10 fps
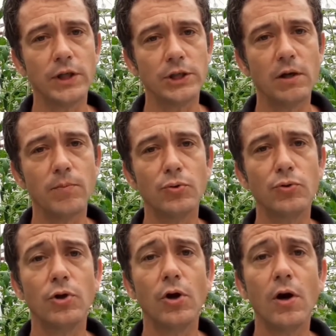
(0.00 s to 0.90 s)
et chez les
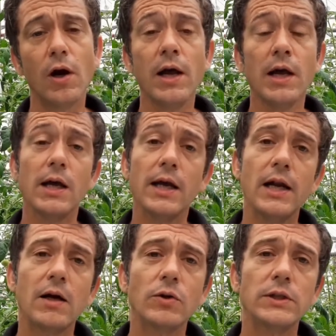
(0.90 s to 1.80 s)
producteurs, et
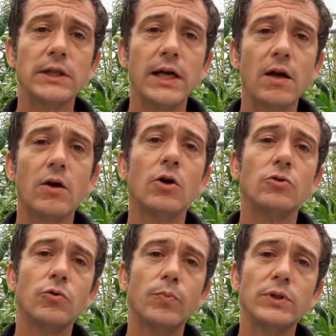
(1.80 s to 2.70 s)
la coccinelle
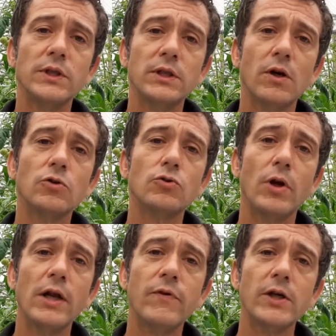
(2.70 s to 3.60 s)
se positionne sur
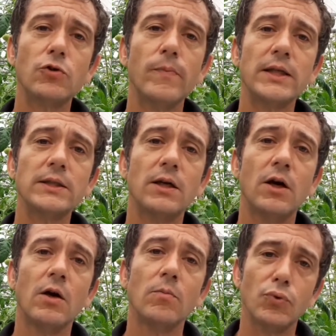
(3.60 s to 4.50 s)
l'élevage de masse
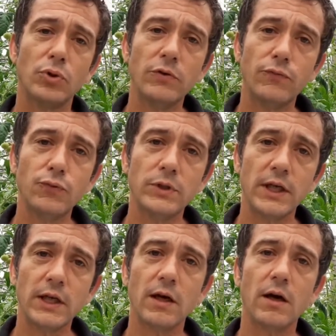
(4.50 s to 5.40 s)
pour diffuser
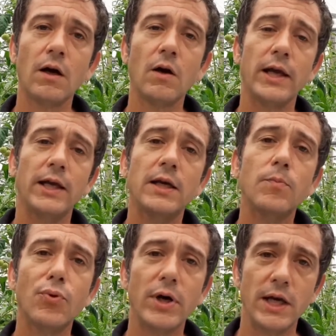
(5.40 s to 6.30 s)
euh, et
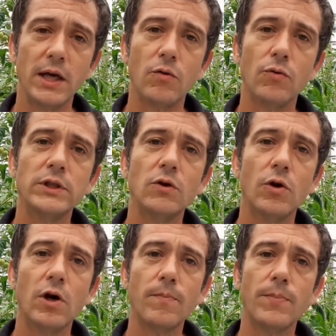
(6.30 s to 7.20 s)
déployer le
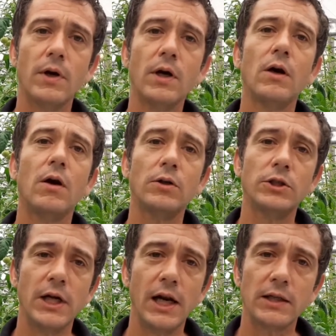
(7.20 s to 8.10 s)
xylocope
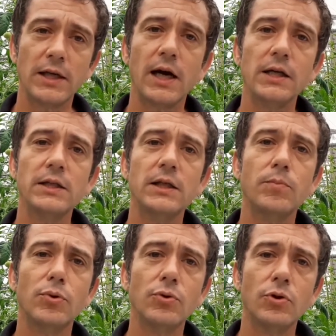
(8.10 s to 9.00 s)
chez l'intégralité des
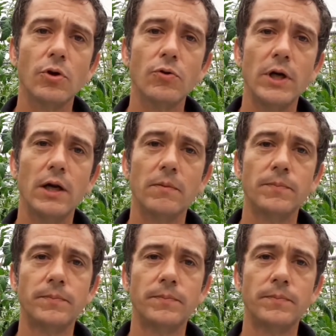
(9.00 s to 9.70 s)
producteurs de l'île.